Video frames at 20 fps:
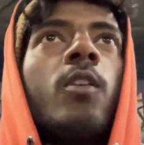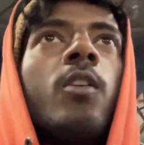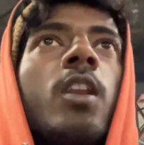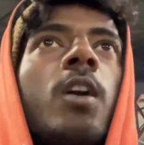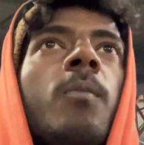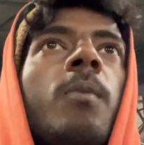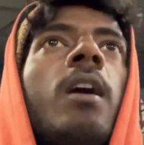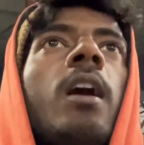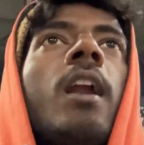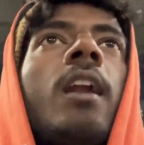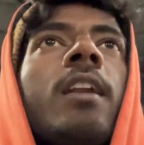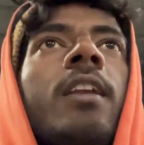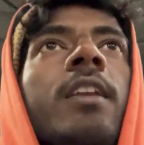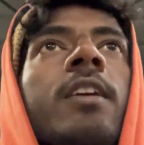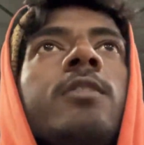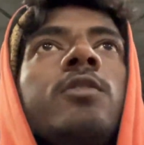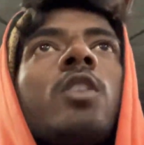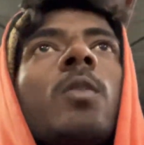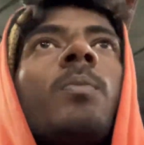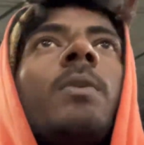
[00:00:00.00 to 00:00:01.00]
और हमारा
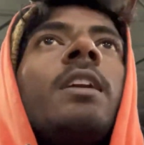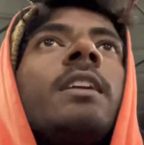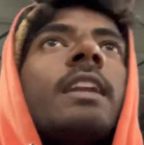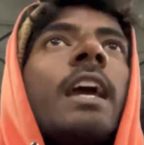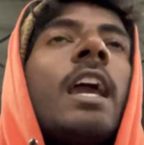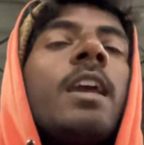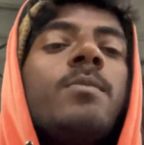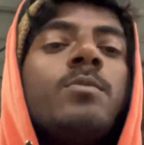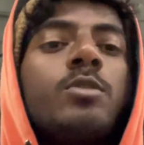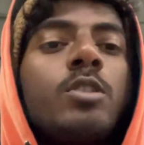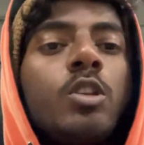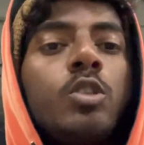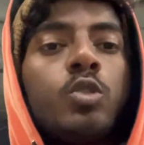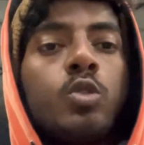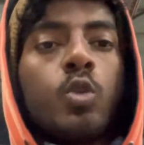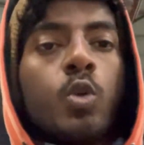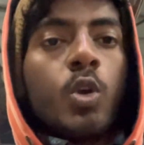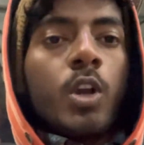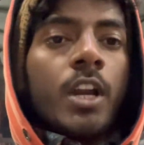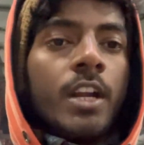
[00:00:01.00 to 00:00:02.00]
ट्रेन जो अपने टाइम से
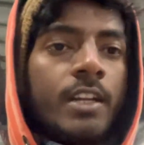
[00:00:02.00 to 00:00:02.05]
दो